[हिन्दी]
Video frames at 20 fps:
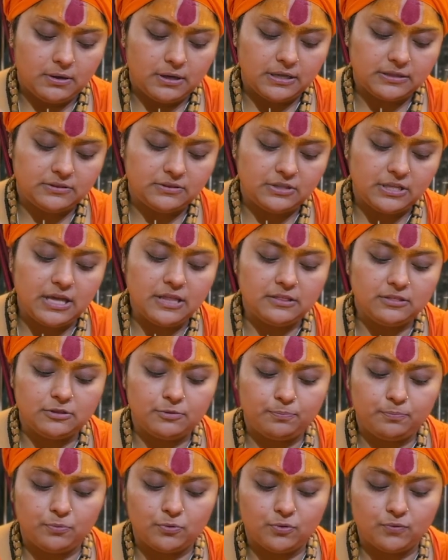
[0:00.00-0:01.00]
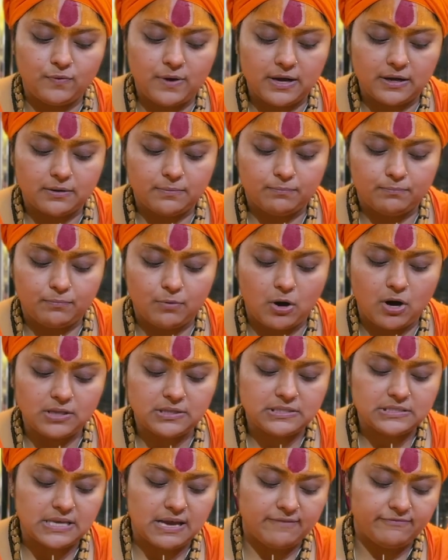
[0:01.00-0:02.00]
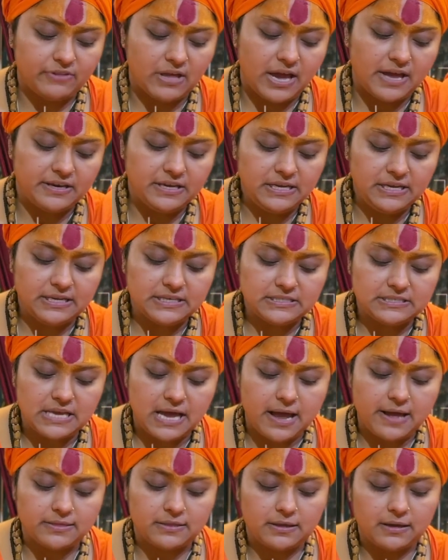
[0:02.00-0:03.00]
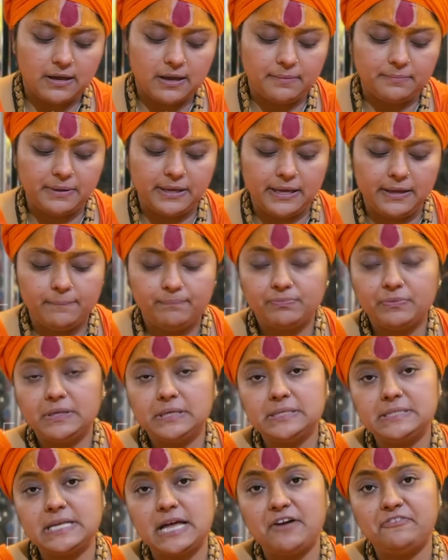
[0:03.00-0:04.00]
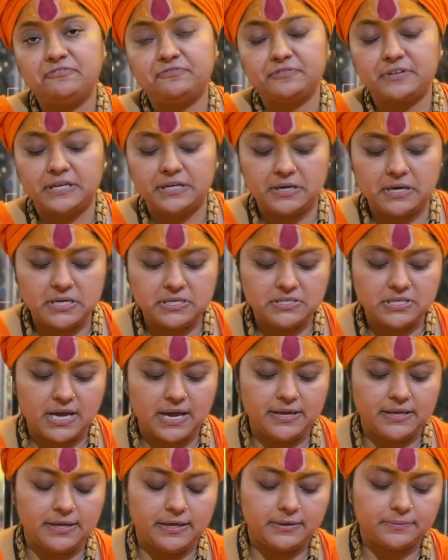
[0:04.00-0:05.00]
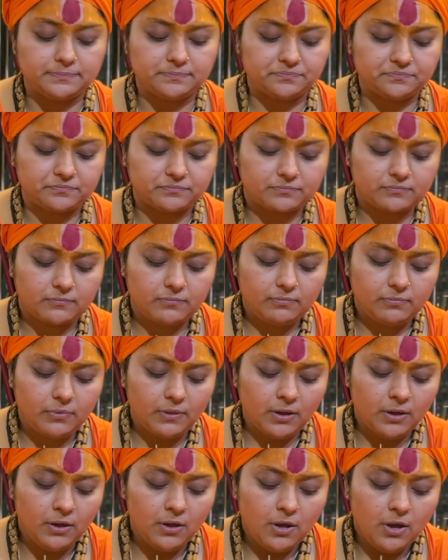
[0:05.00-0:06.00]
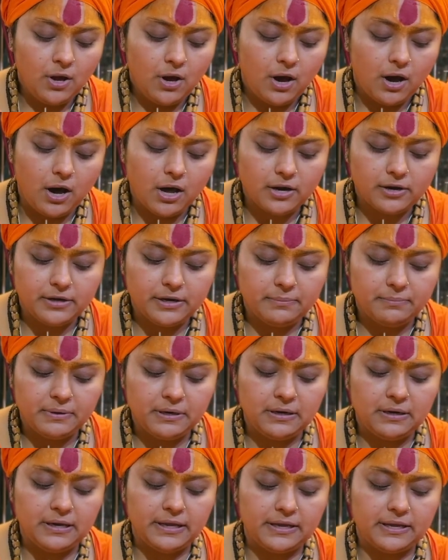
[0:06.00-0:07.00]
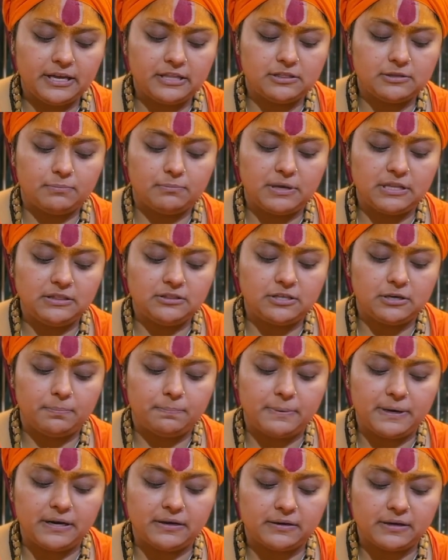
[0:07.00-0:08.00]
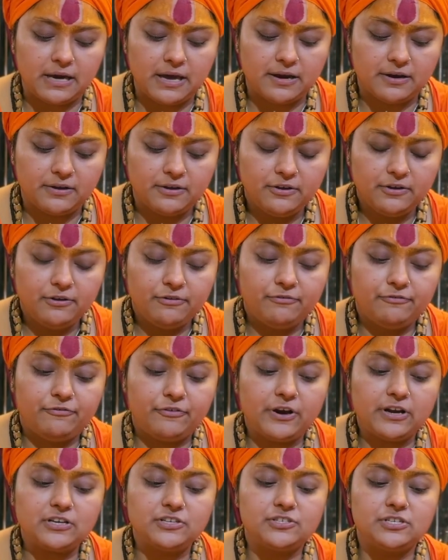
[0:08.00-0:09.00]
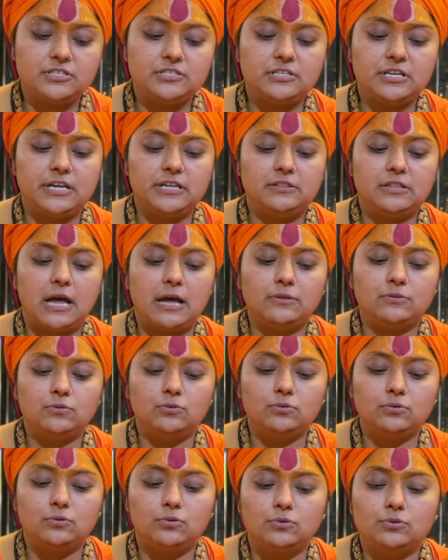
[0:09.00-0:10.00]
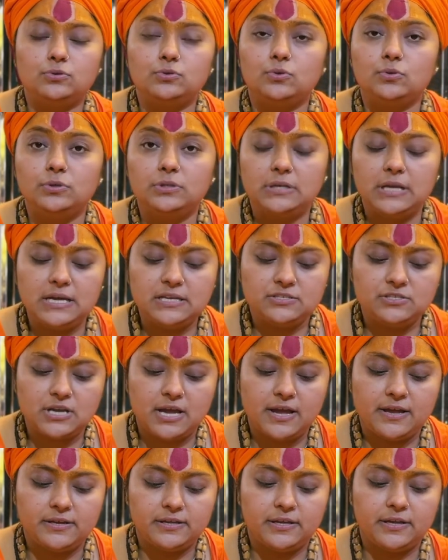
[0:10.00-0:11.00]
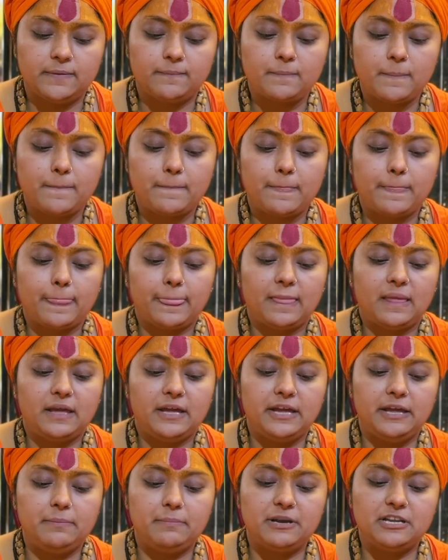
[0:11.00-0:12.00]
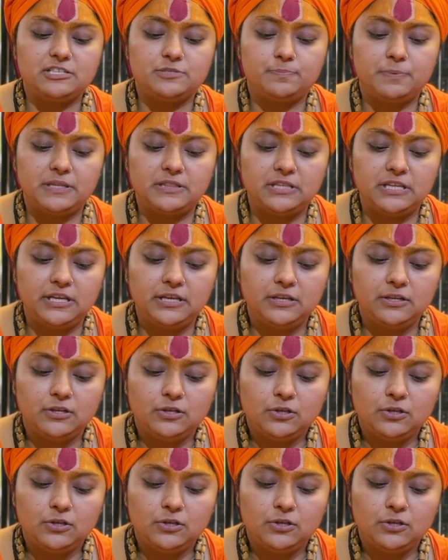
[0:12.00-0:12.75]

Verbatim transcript: अत्यंत पूर्वक बहुत सावधानी के साथ हमें साफ करना चाहिए और निम्नलिखित मंत्र पढ़कर वृक्ष से दातुन को तोड़ना चाहिए हे बृहस्पति